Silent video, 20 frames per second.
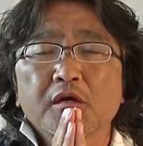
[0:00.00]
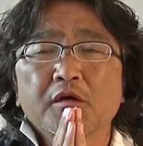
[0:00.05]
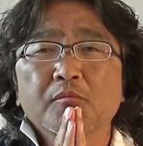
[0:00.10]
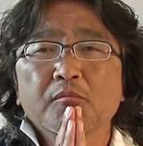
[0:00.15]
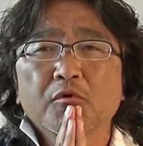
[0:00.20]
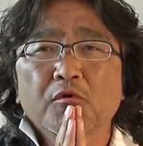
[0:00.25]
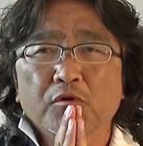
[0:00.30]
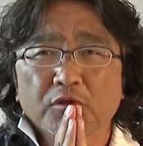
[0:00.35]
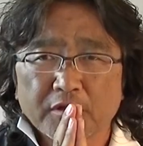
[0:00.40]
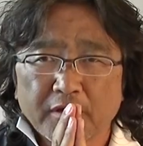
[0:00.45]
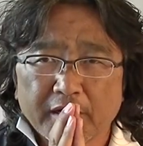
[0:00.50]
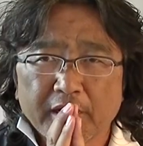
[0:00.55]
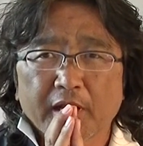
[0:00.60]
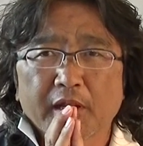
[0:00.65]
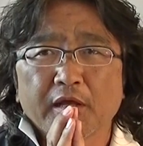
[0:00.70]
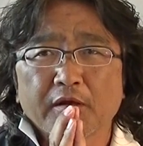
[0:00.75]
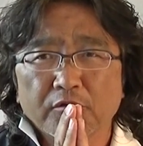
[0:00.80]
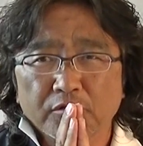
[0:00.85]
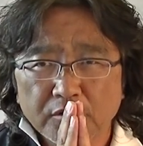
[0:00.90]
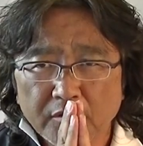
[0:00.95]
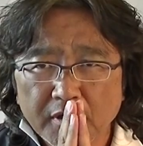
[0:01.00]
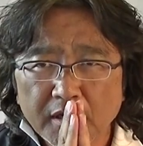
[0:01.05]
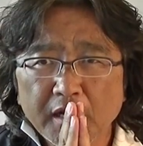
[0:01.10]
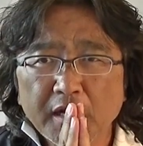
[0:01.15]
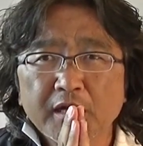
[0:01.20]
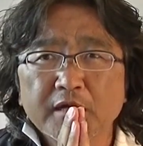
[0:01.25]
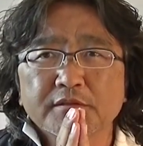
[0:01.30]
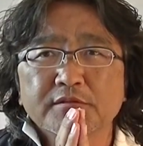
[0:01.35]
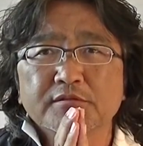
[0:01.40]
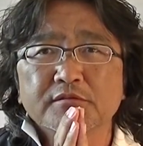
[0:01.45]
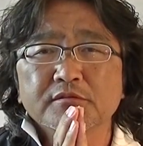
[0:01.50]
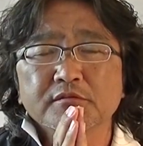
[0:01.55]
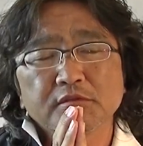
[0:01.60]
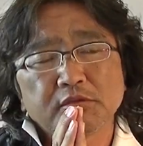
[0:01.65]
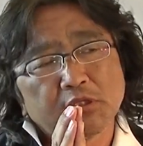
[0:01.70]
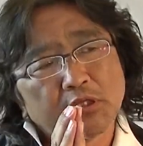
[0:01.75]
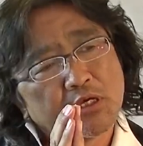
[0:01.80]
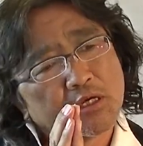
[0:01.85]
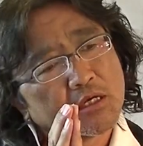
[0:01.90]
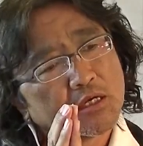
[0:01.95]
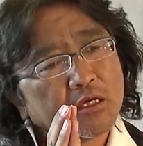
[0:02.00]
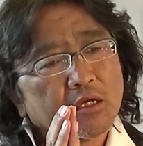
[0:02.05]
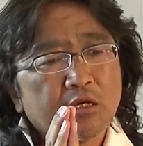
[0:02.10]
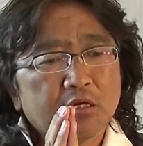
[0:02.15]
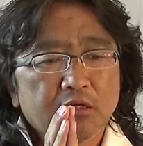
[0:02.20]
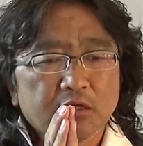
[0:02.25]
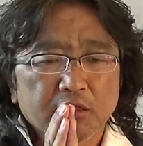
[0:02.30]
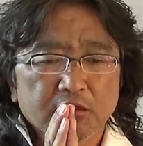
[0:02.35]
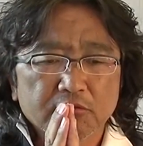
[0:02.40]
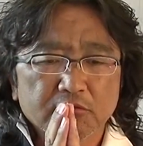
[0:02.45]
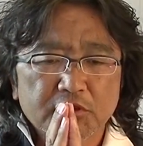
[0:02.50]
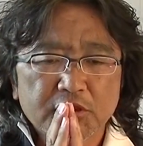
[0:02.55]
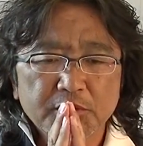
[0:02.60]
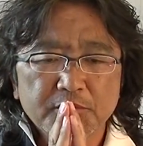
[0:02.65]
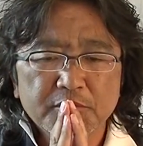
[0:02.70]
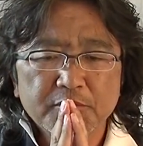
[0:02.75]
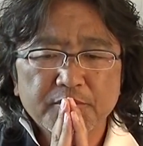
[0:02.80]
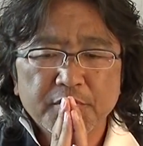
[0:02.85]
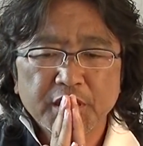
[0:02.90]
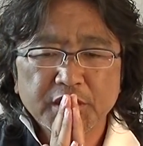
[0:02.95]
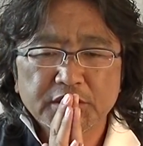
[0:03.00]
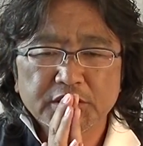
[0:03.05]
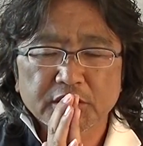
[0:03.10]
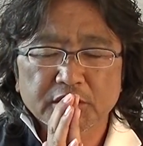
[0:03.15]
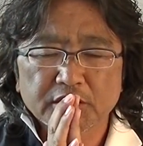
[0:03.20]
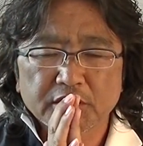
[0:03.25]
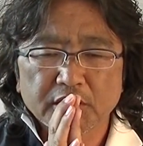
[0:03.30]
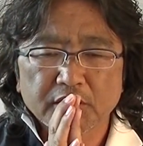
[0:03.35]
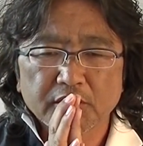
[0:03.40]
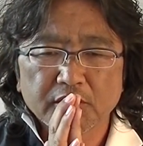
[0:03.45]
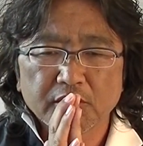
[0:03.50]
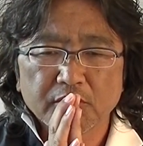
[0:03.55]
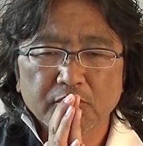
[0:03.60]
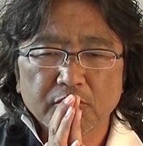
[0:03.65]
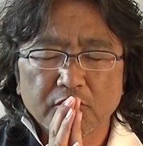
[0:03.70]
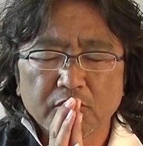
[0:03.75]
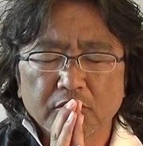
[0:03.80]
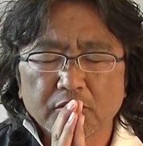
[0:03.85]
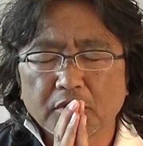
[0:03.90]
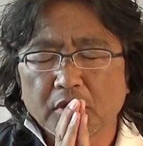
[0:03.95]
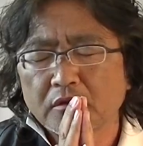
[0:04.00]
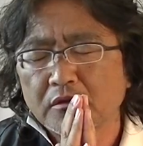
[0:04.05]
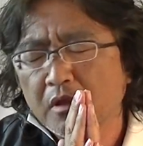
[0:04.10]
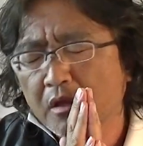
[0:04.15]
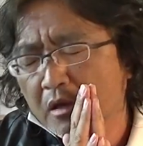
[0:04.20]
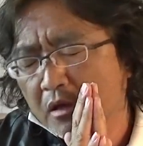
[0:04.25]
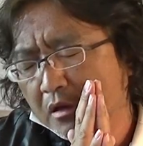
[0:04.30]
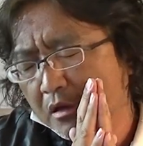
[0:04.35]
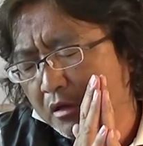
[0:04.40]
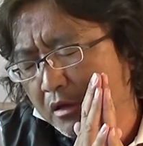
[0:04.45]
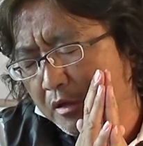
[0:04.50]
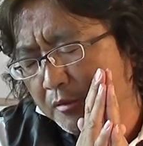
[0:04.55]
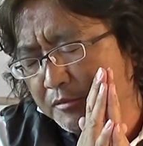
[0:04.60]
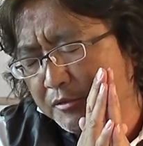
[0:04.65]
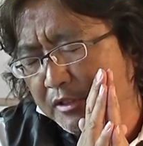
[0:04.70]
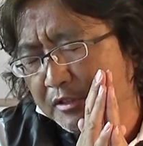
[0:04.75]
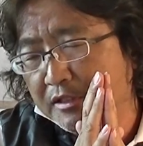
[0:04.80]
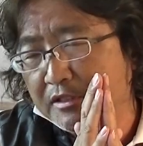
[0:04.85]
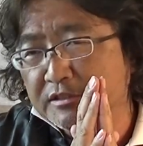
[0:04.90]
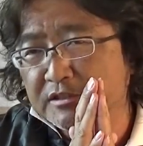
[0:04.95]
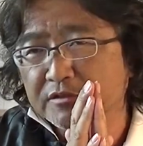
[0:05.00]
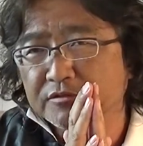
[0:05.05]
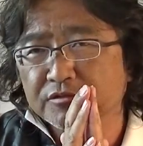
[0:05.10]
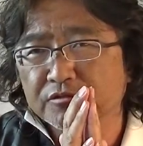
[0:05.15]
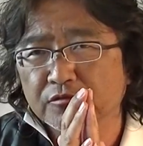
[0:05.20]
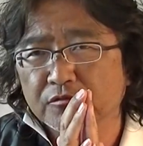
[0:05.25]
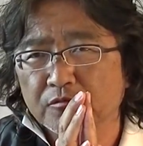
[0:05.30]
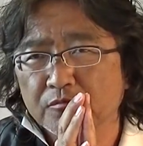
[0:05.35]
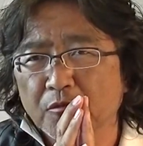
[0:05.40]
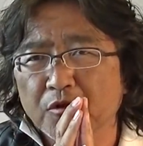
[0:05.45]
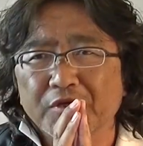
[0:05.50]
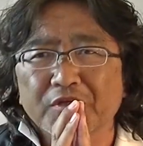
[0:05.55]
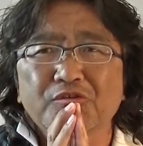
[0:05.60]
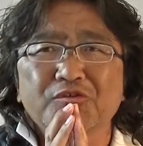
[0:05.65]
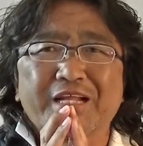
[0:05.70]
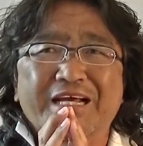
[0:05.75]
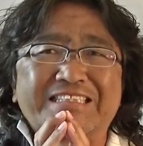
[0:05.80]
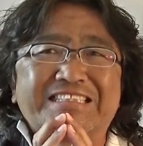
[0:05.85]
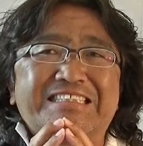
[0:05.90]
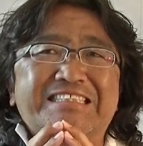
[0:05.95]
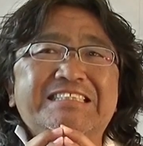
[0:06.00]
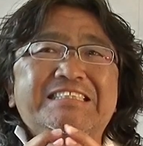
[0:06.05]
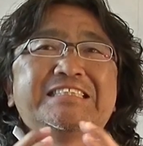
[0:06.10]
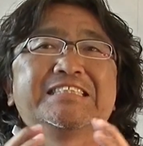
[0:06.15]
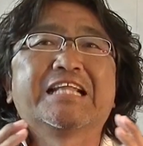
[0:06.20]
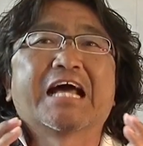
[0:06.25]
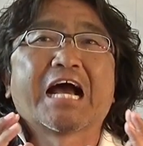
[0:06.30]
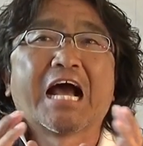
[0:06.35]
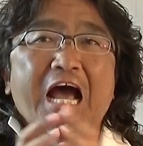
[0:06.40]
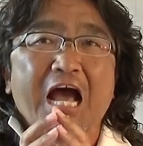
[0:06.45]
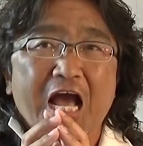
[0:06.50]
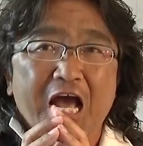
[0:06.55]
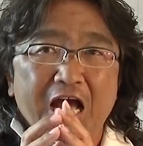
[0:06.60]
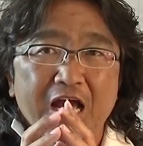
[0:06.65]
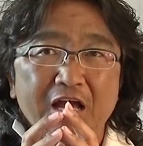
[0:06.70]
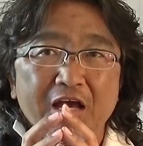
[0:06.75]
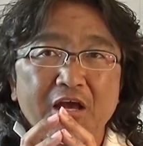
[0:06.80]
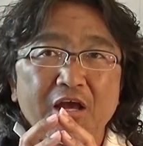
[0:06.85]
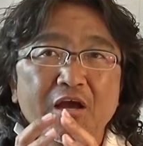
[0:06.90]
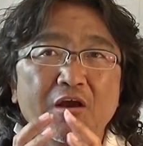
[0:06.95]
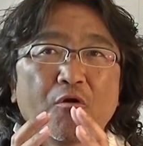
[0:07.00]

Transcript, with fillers: もう断られ断られが続いて、あの気分めいっちゃって、もうなんだよみたいになっちゃう人もいるらしいんだが、